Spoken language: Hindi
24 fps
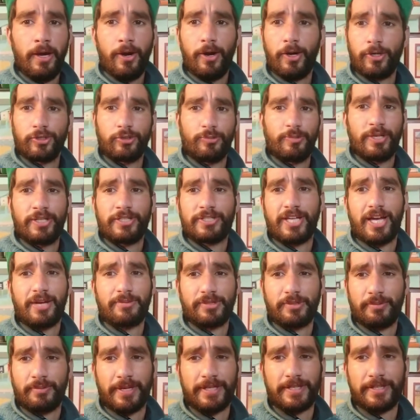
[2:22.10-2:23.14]
और जो मैंने साफ़
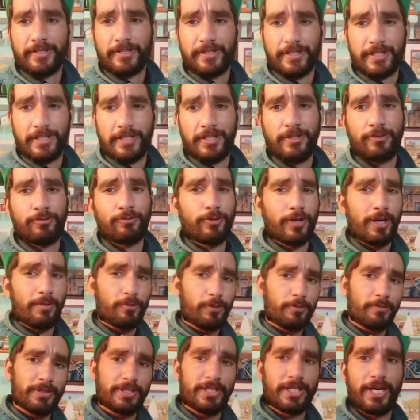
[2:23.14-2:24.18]
सफाई कर ली वो
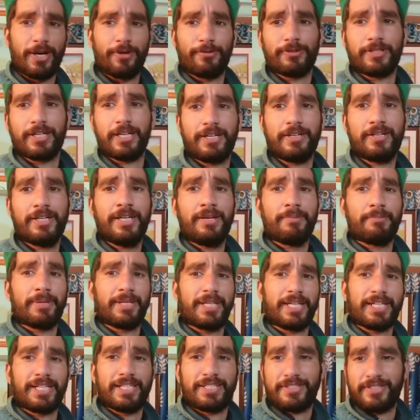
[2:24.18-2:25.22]
आपको मैं दिखाऊंगा
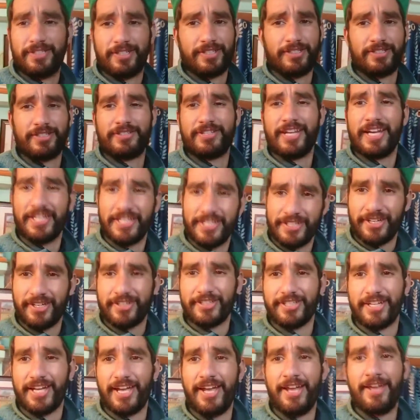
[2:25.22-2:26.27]
मैंने किस तरह से सेटिंग
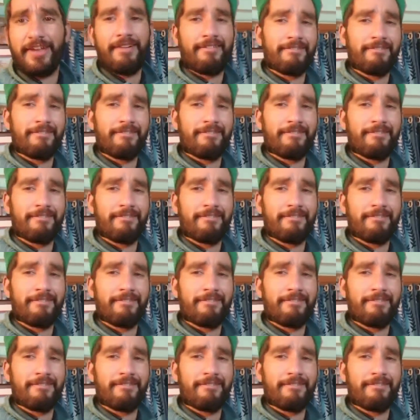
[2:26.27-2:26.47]
करी है